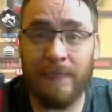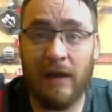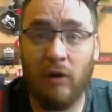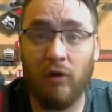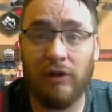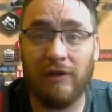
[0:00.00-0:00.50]
на
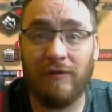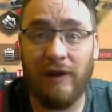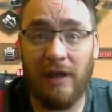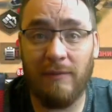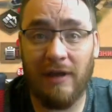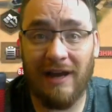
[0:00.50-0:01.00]
какое-то
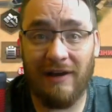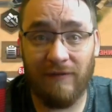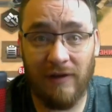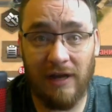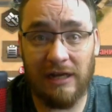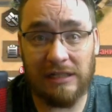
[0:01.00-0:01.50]
время
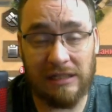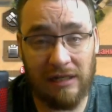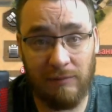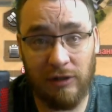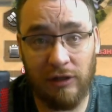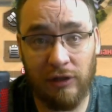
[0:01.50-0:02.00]
АВ
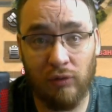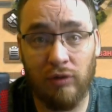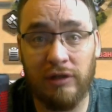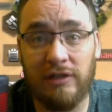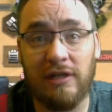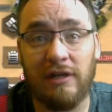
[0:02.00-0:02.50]
ослабли и
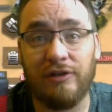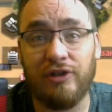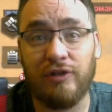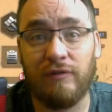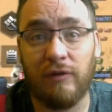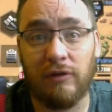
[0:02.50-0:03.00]
улетели с
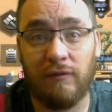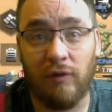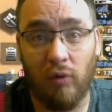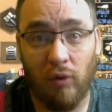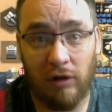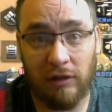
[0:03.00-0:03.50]

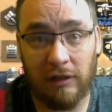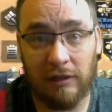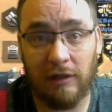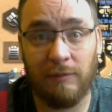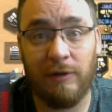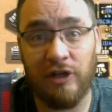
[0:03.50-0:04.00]
четвертого города.
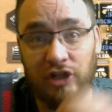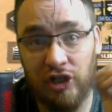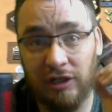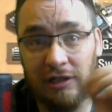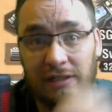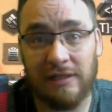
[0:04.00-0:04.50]
Так
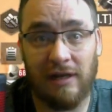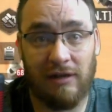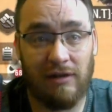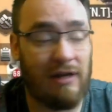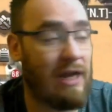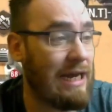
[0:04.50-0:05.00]
причиной
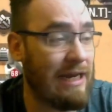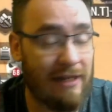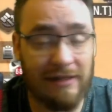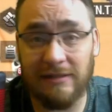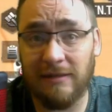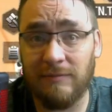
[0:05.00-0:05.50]
стал
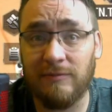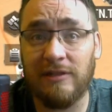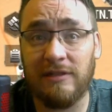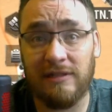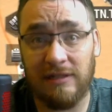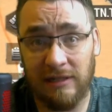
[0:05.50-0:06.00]
Альянс
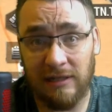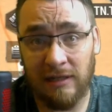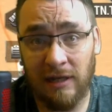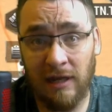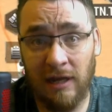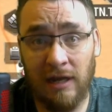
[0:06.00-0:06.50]
МДС,
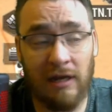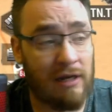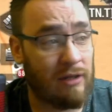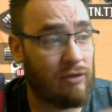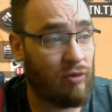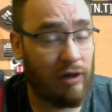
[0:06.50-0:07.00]

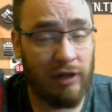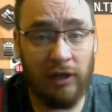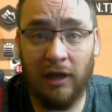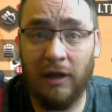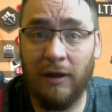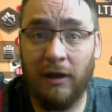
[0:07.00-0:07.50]

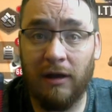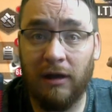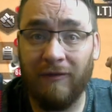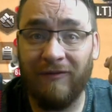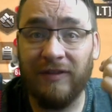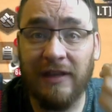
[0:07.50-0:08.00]
который
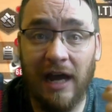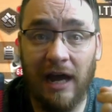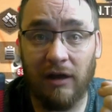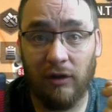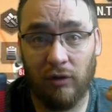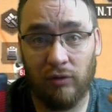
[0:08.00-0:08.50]
в
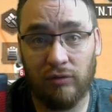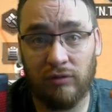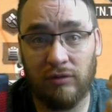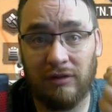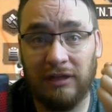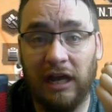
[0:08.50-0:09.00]
наглую
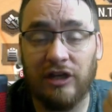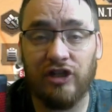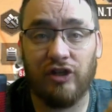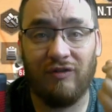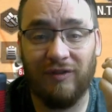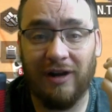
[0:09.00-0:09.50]

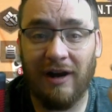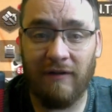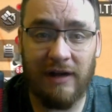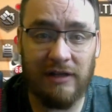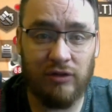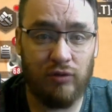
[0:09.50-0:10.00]
начал
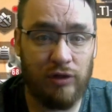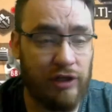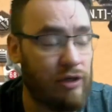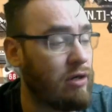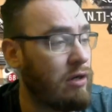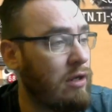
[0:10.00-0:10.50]
воровать у
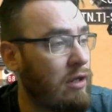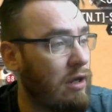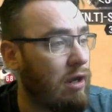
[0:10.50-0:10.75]
них